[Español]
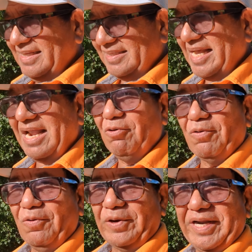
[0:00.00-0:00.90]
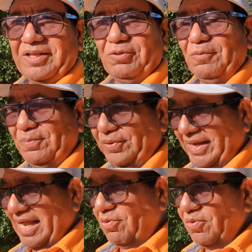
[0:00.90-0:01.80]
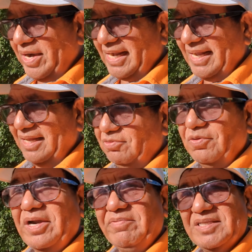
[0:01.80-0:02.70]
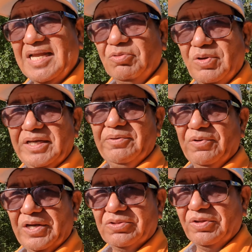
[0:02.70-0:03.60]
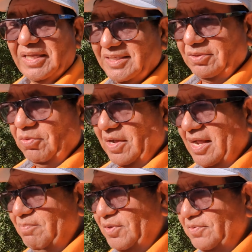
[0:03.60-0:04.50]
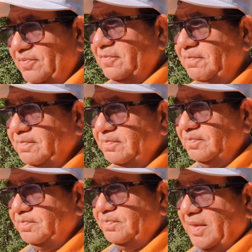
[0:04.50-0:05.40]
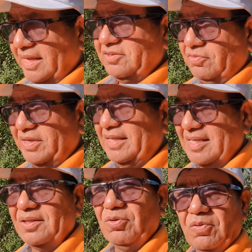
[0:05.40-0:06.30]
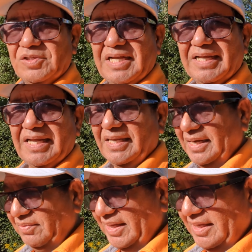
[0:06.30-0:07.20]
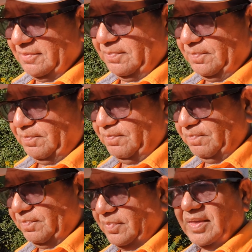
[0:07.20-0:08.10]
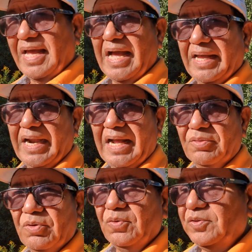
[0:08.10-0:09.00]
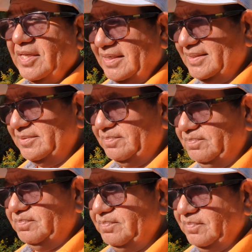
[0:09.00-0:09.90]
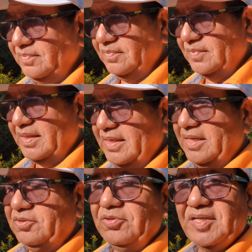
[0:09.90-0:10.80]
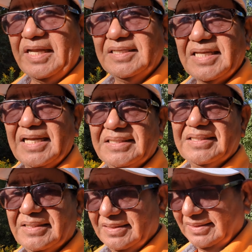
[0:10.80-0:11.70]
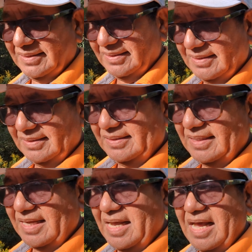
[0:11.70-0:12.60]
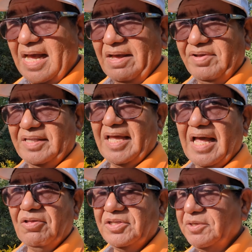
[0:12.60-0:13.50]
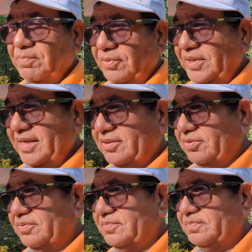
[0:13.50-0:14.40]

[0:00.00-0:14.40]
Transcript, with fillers: sea lo correcto, porque ahora que estoy revisando el libro, le estoy haciendo cambios, estoy quitando cosas que escribí, agregando otras. Entonces quizás haber dejado ese proyecto,